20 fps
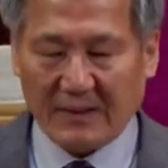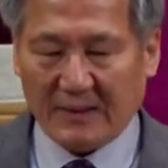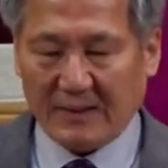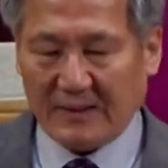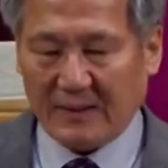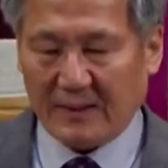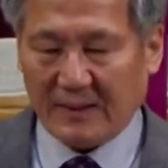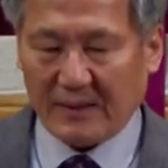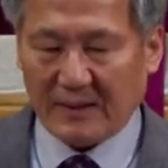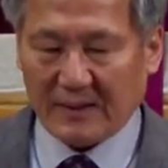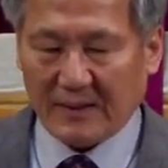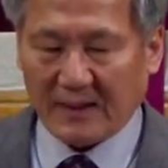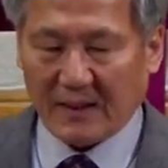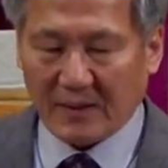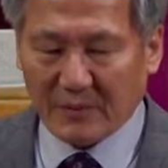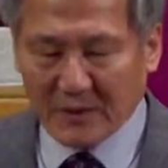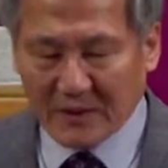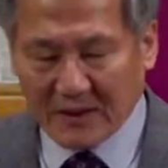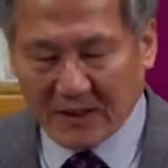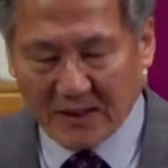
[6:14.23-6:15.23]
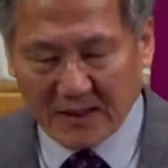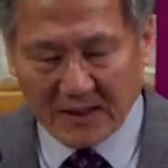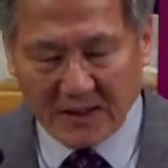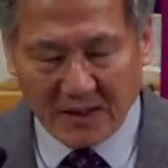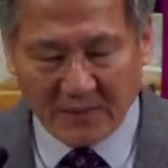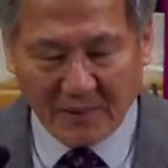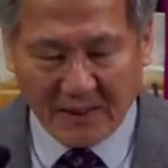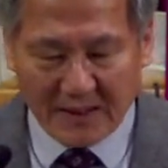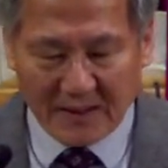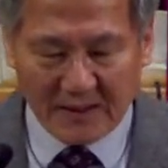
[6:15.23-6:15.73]
아, 사람은 자기의
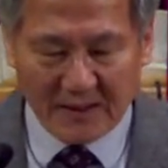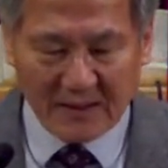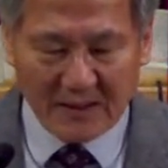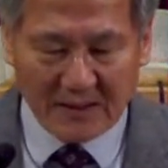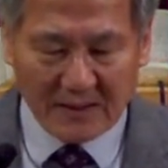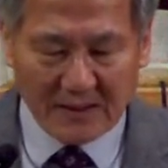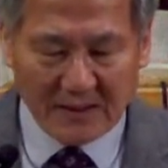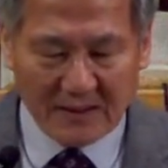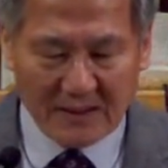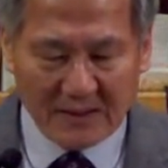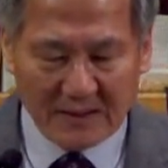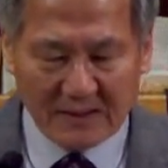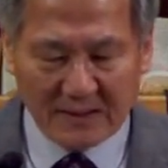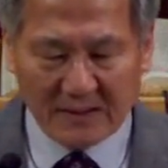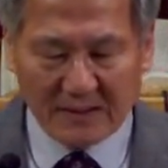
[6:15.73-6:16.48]
말을 아,